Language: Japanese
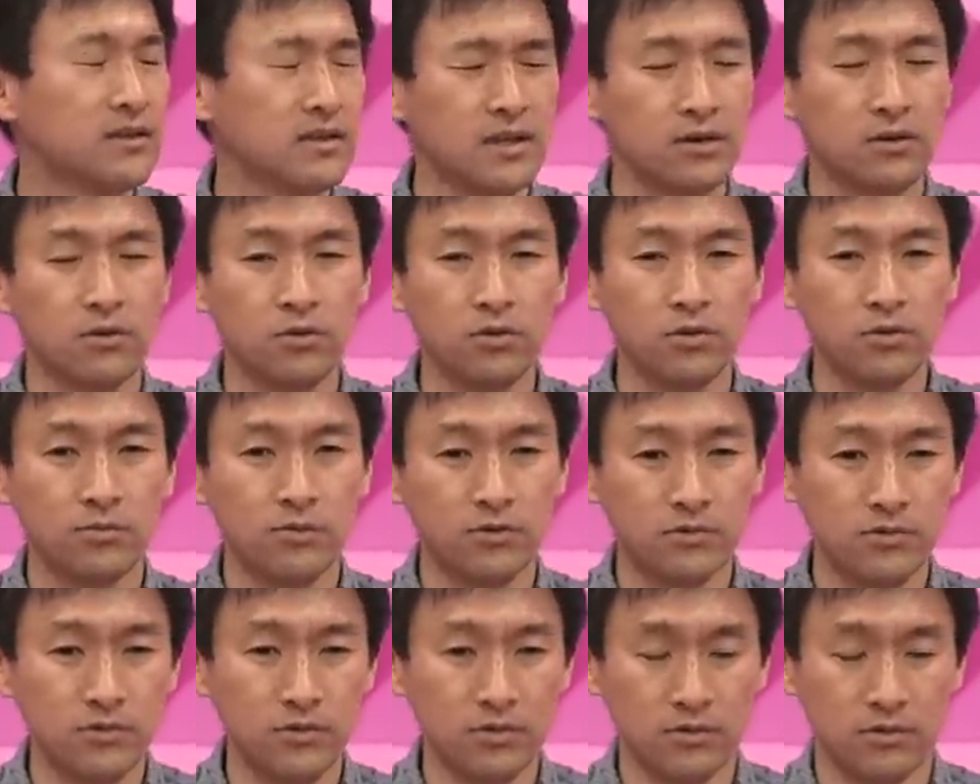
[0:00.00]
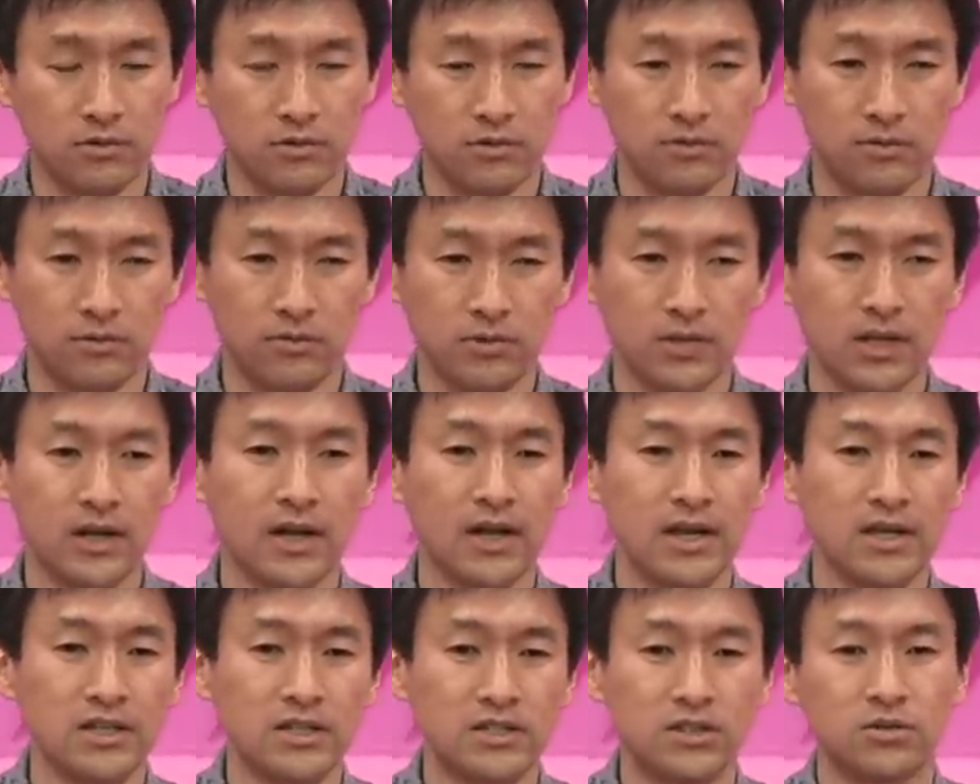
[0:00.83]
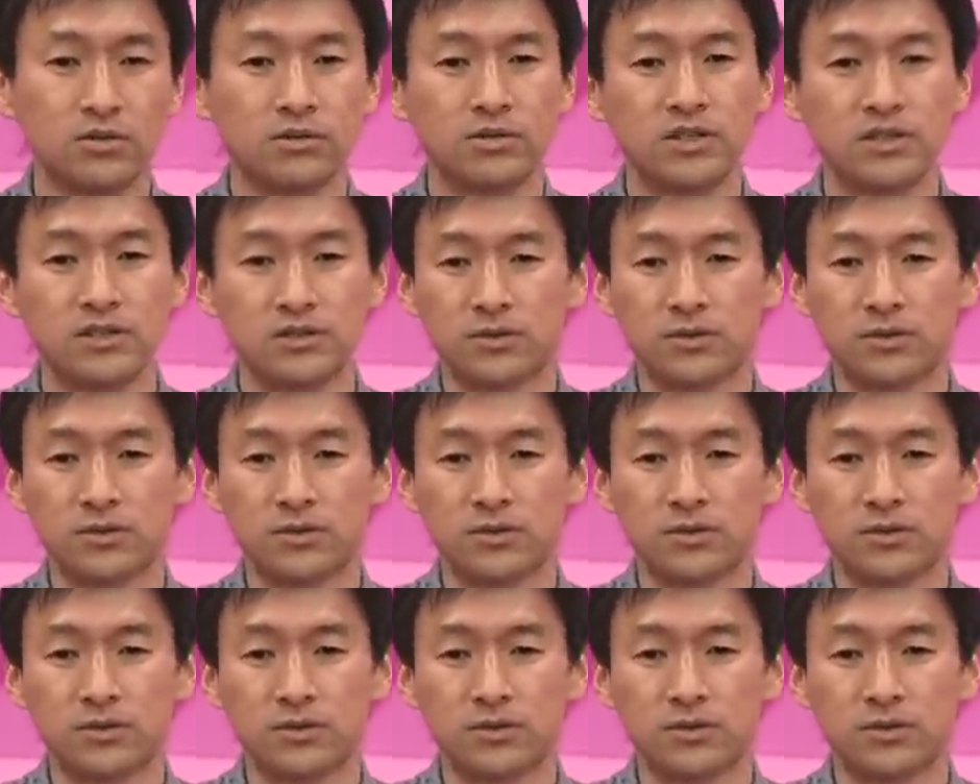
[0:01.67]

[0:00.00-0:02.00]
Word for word: で子供をお互い一緒に